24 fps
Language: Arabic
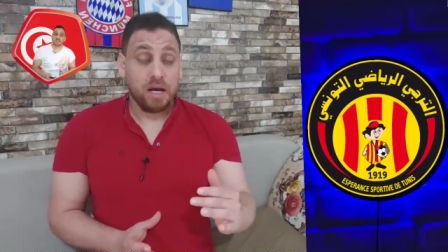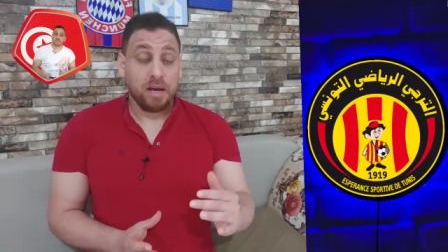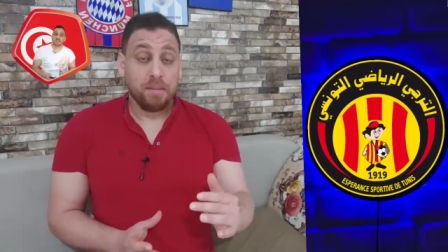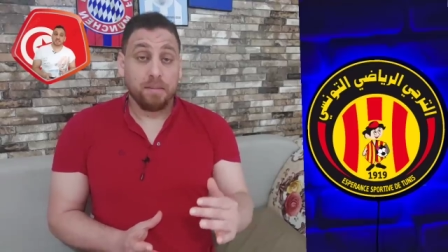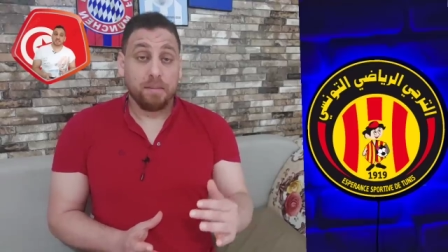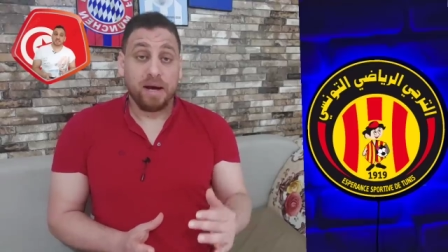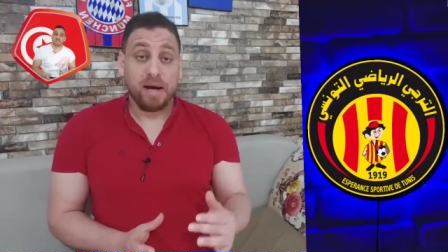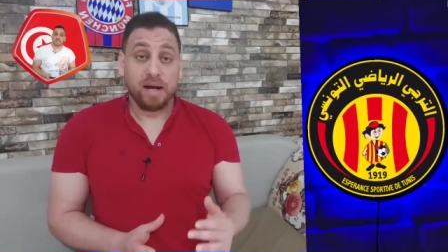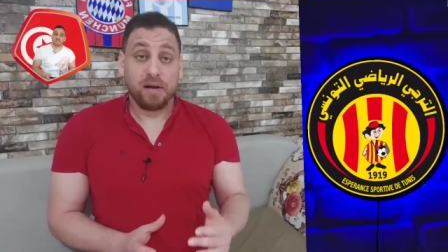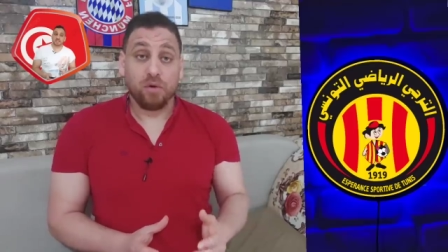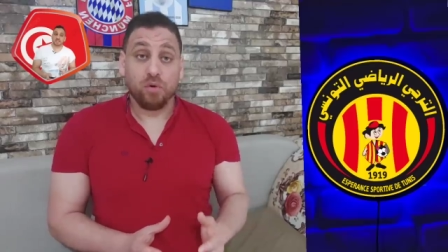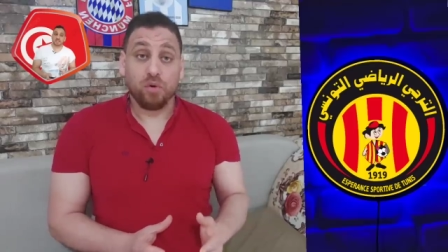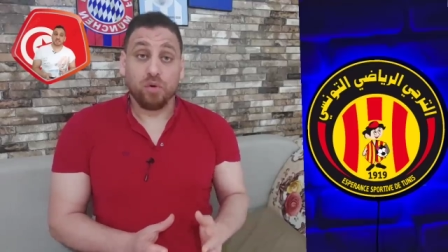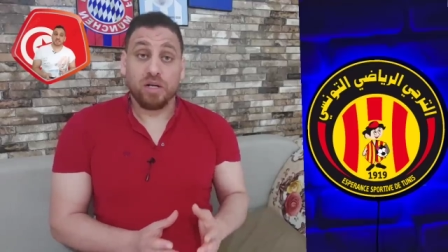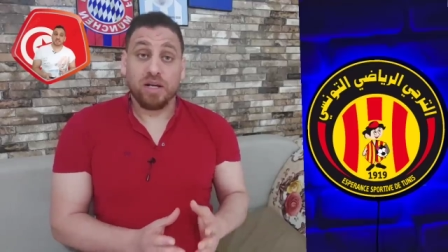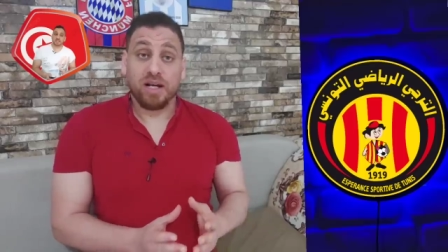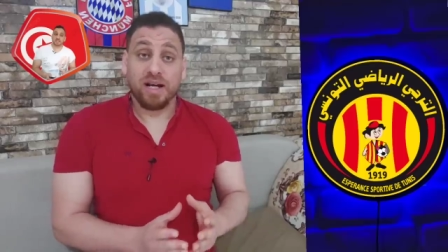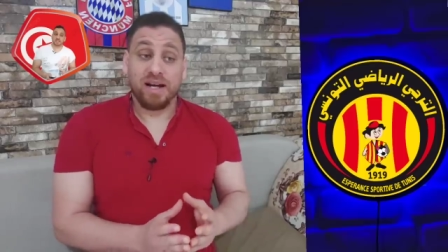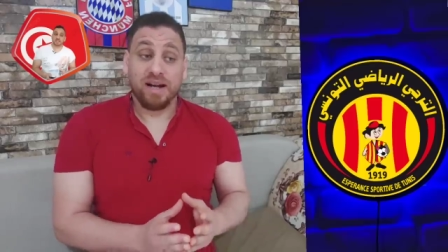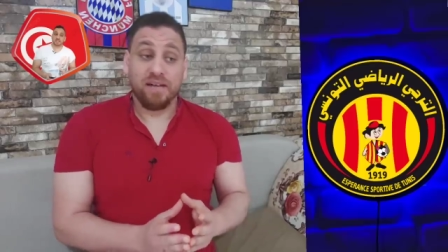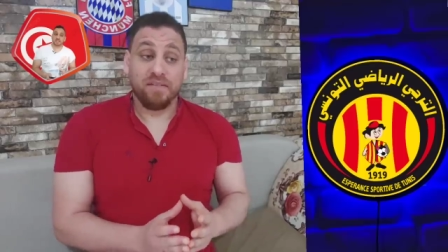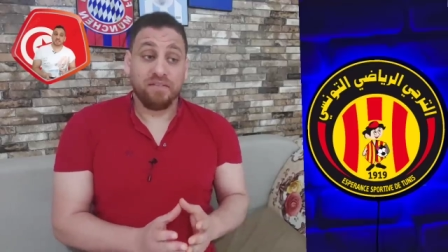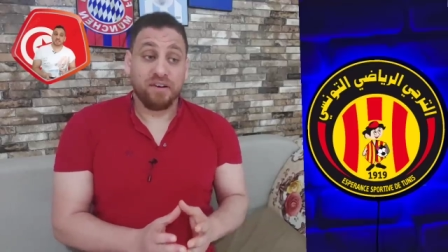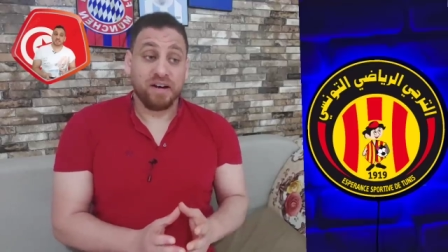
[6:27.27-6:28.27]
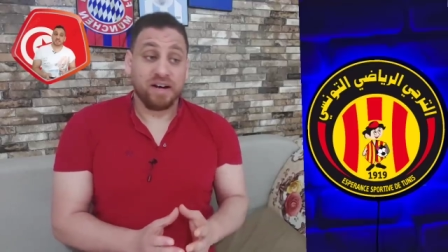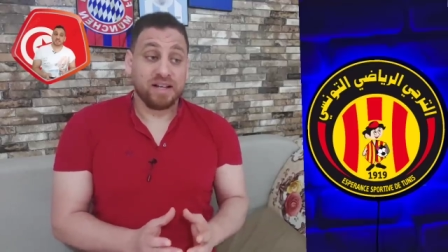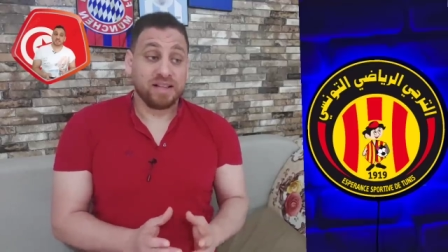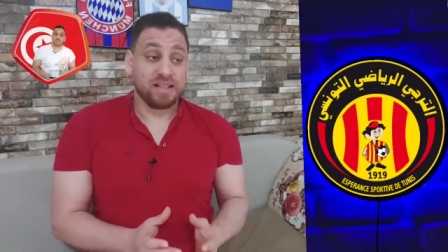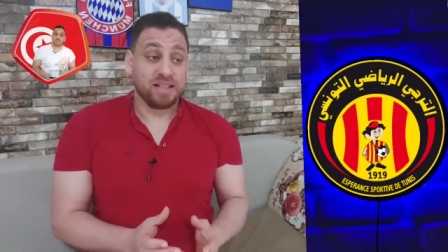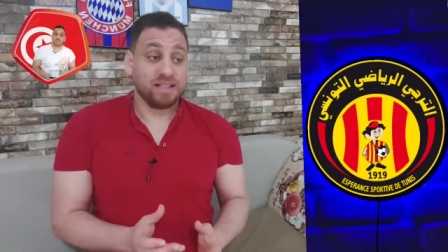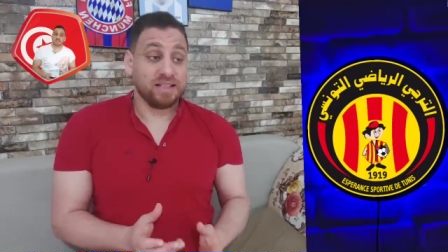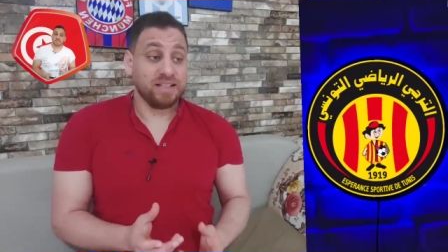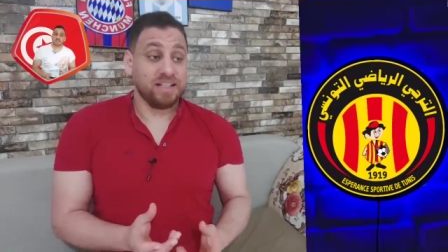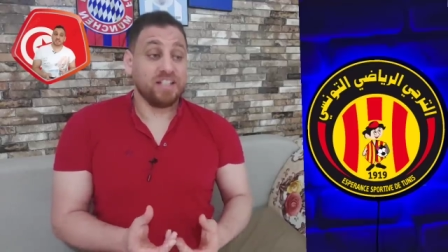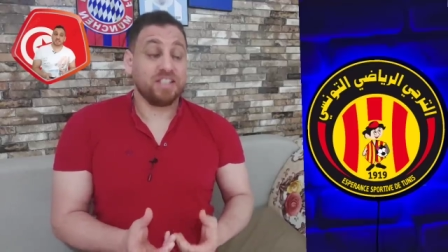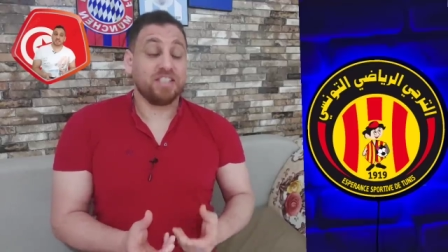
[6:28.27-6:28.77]
معلول الفارتة
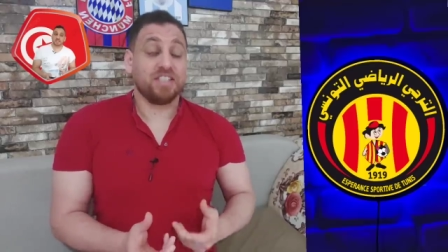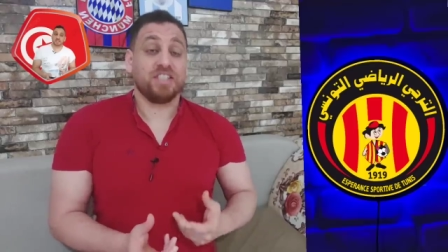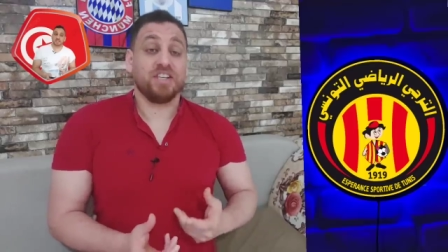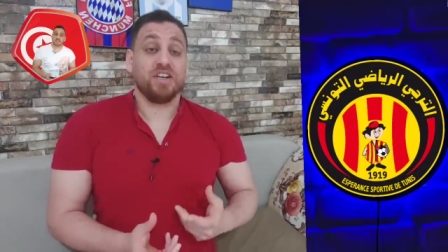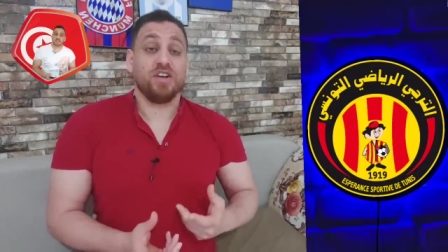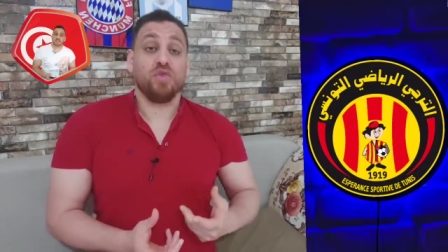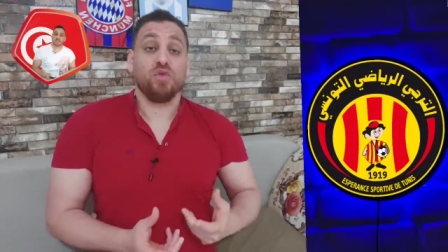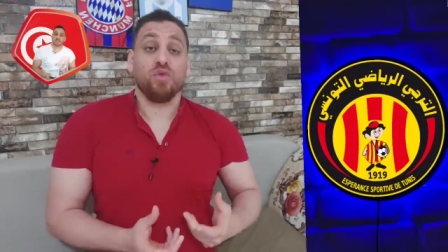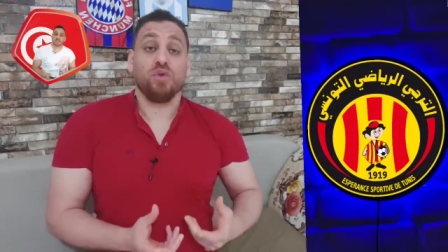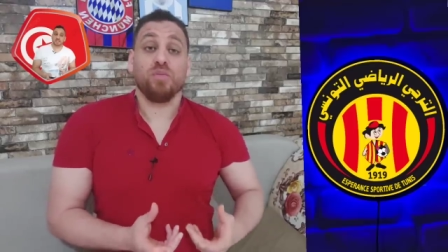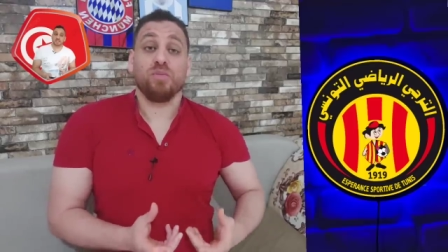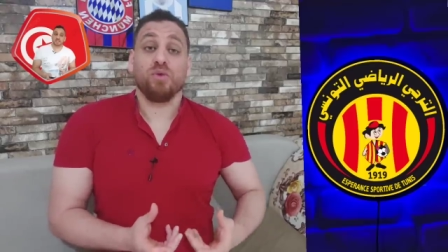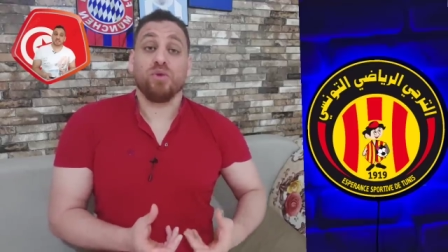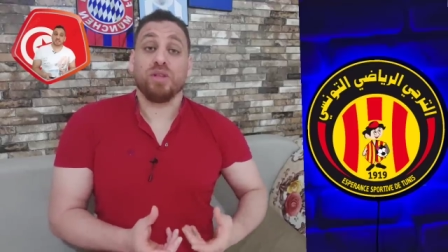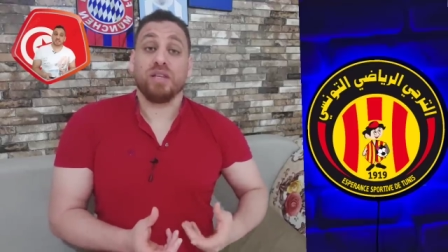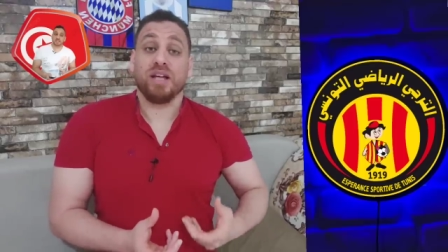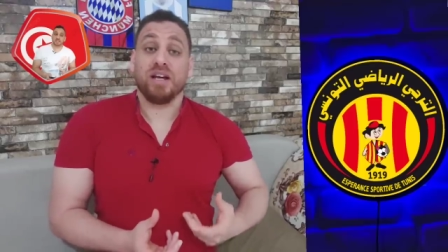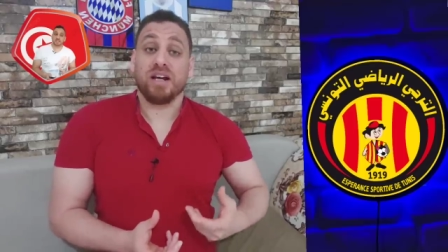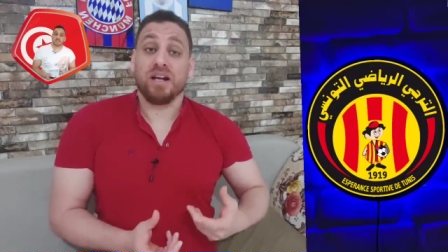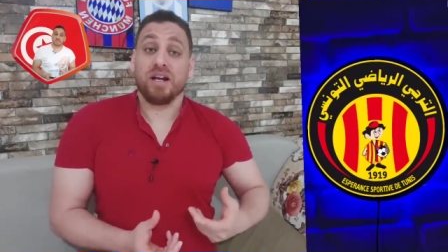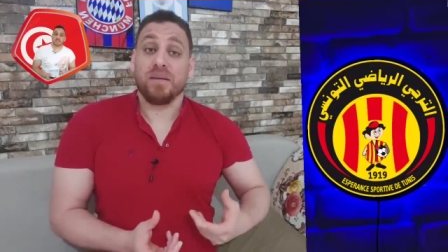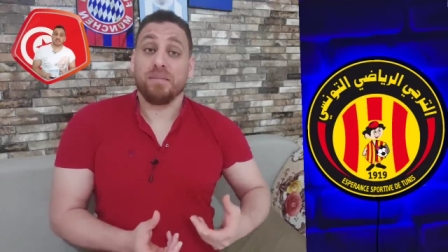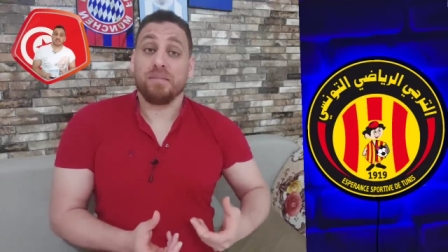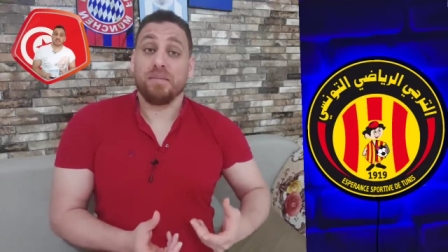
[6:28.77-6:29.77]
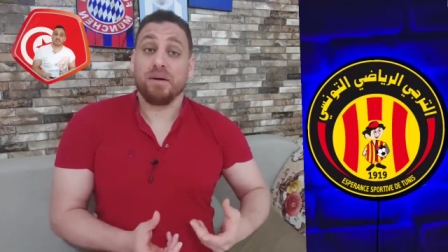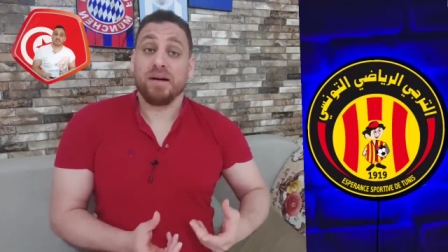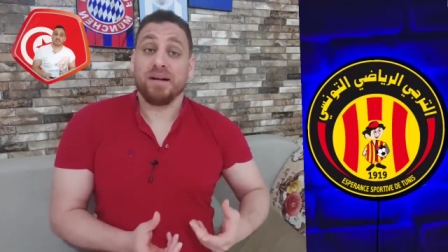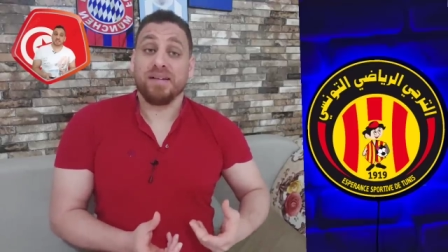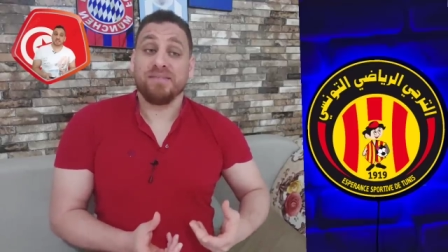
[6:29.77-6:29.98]
تحس انه المدرب